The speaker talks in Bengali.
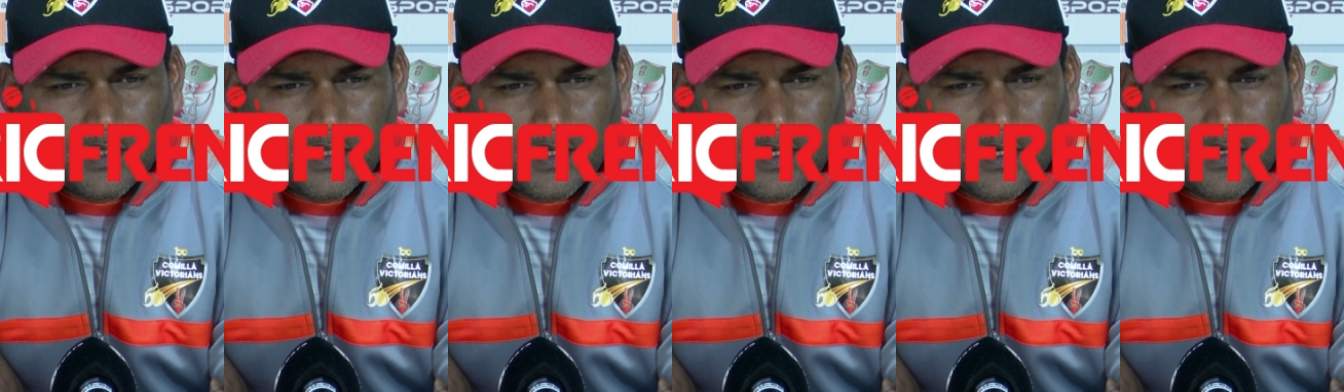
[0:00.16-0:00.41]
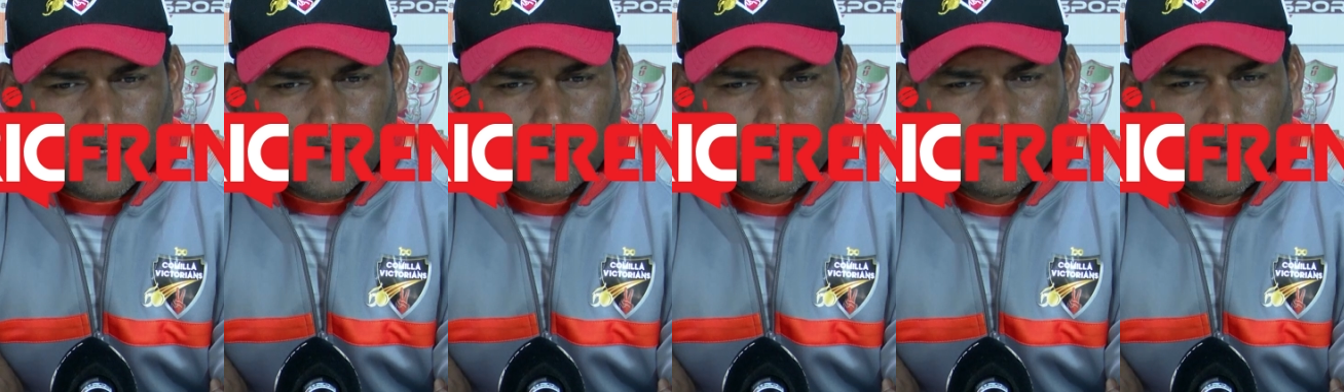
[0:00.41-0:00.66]

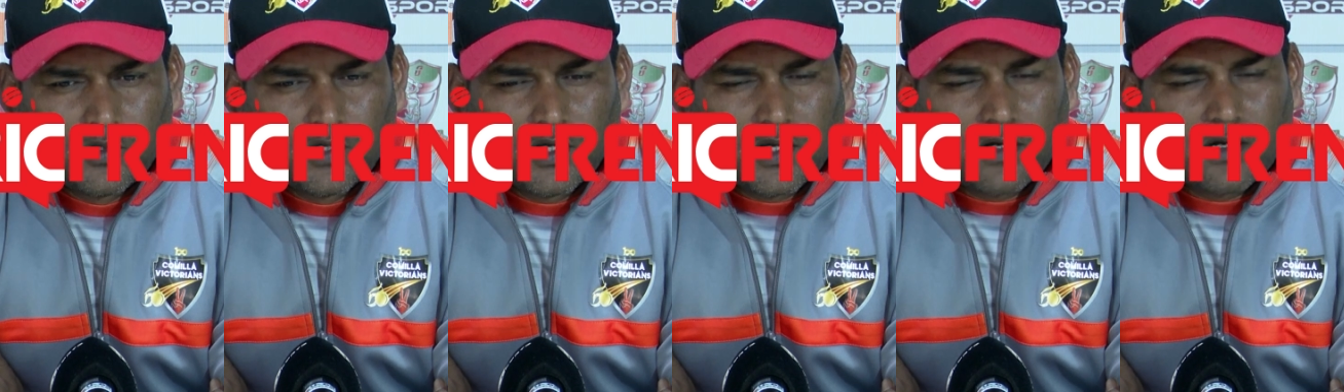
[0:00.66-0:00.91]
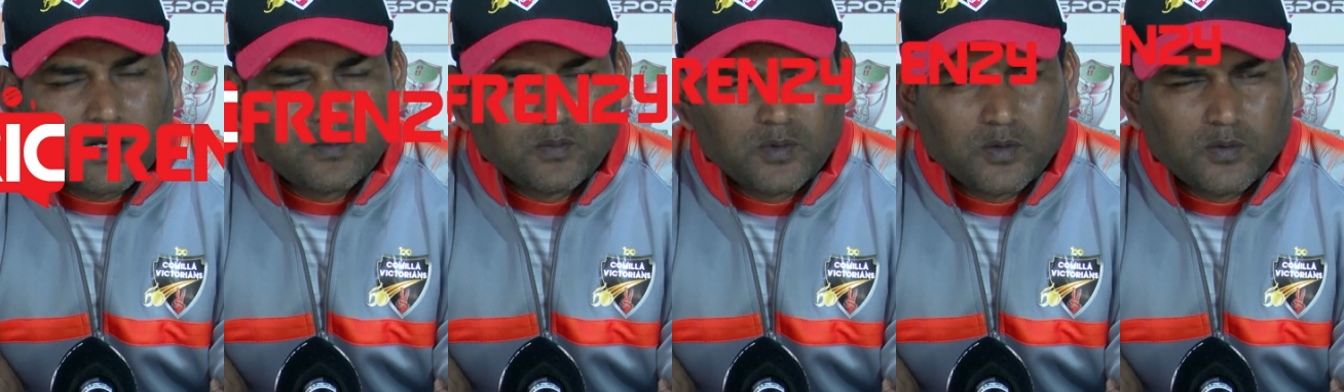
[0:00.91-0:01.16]
হারার মূল
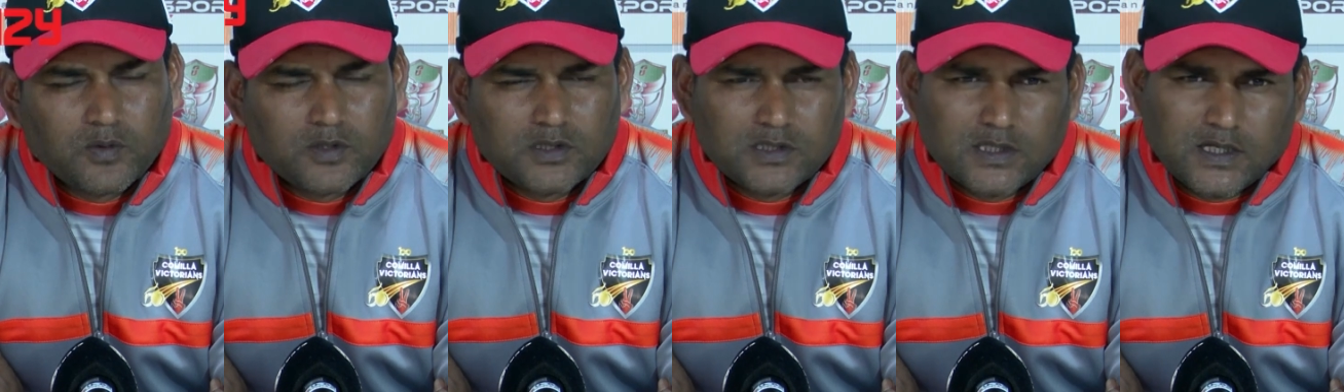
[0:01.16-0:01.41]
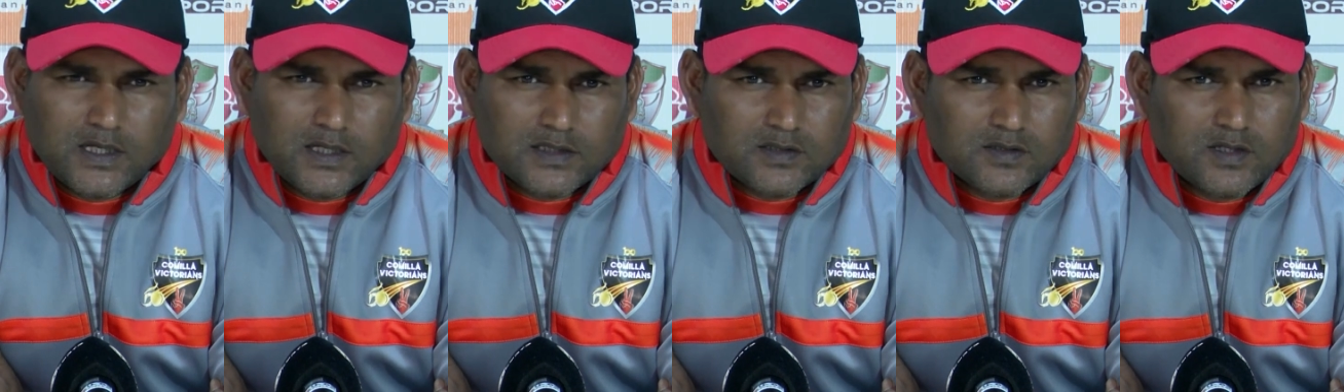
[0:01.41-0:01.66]
কারণ আমি বলবো
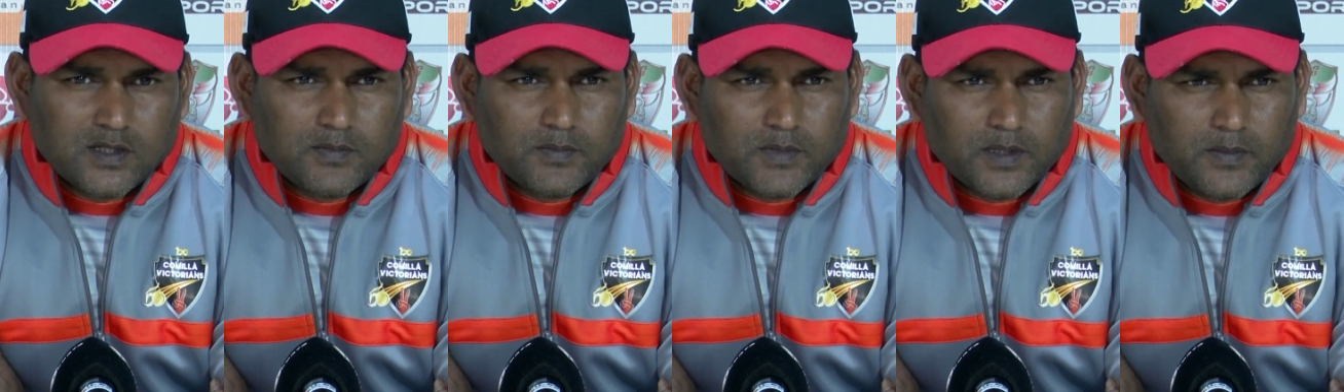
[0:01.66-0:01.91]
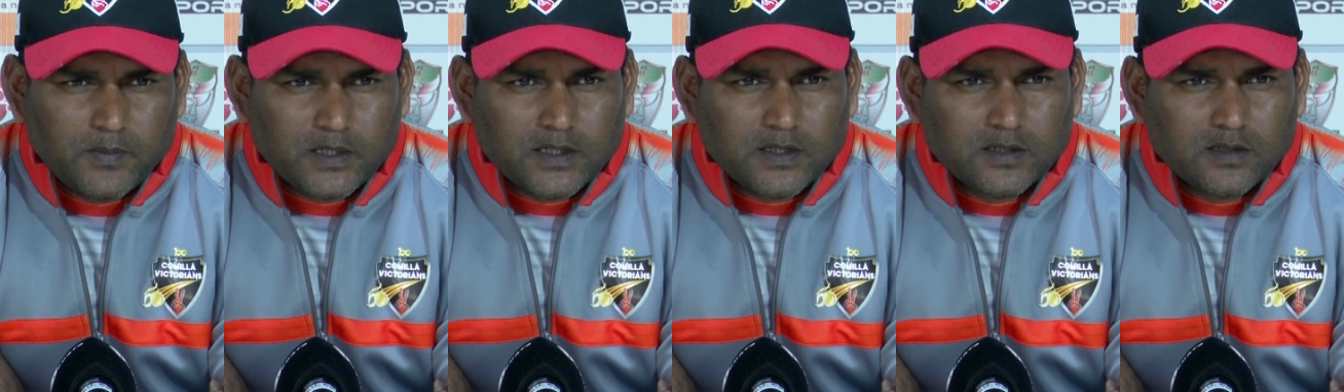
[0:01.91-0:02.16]
যে আসলে
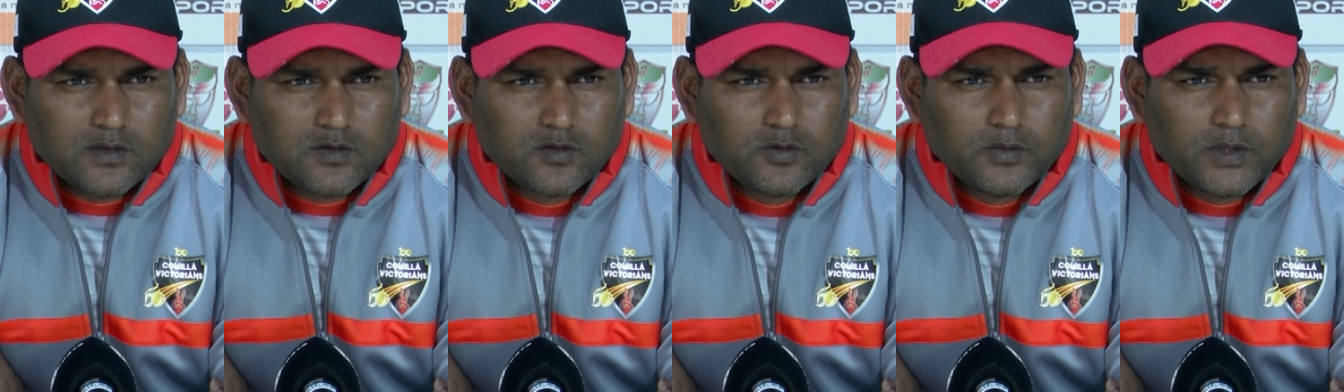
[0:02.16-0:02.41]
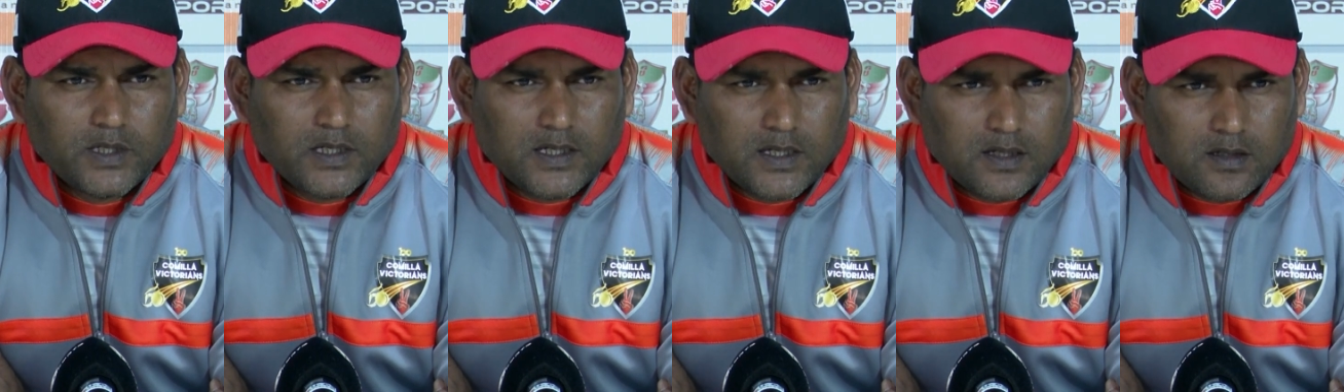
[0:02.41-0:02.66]
আমরা ব্যাটিং
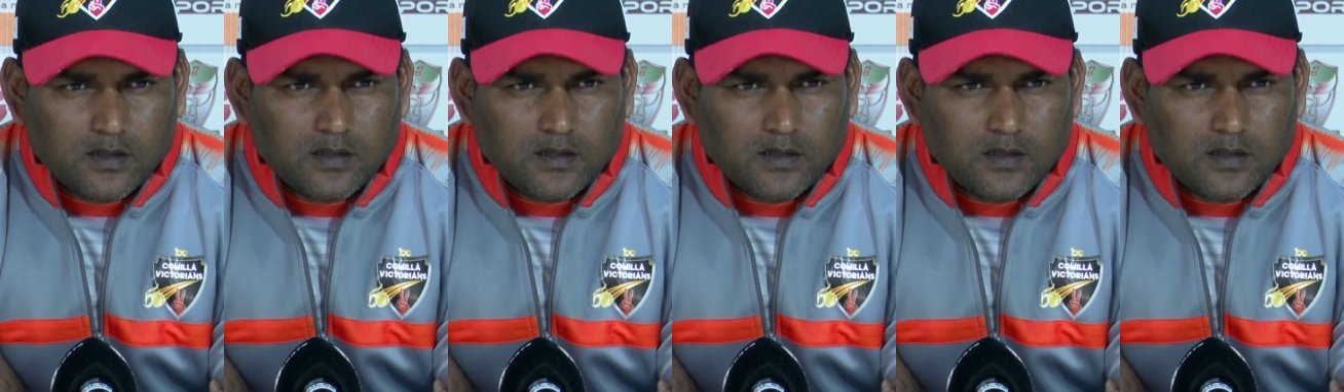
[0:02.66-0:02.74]
খুবই